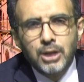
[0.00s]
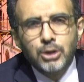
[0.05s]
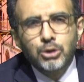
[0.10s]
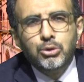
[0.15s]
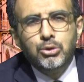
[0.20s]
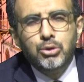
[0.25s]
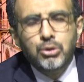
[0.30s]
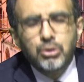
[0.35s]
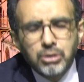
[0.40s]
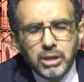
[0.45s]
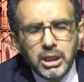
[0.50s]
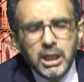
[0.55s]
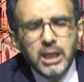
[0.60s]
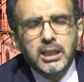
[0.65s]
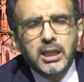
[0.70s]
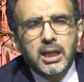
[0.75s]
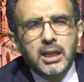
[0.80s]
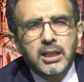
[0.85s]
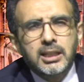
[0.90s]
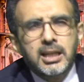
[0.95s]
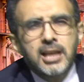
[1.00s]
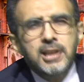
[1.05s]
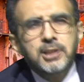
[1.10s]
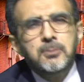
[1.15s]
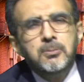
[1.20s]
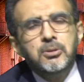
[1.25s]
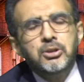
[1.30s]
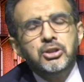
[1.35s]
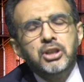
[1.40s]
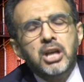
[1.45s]
Türkiye'de
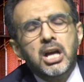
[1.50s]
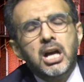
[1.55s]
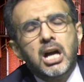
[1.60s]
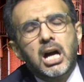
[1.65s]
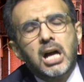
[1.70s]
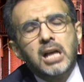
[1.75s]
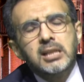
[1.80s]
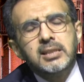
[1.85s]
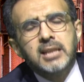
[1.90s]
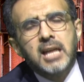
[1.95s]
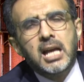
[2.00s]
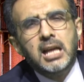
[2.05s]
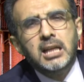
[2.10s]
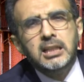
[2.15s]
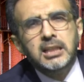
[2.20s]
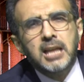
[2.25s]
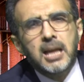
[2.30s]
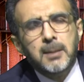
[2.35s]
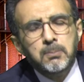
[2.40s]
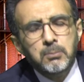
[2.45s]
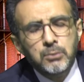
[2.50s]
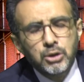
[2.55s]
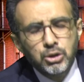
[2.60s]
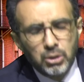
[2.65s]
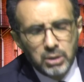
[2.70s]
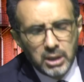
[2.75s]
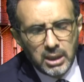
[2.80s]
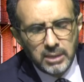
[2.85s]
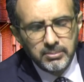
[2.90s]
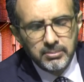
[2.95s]
geçmişte askerlik yapmış
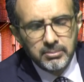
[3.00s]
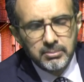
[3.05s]
olan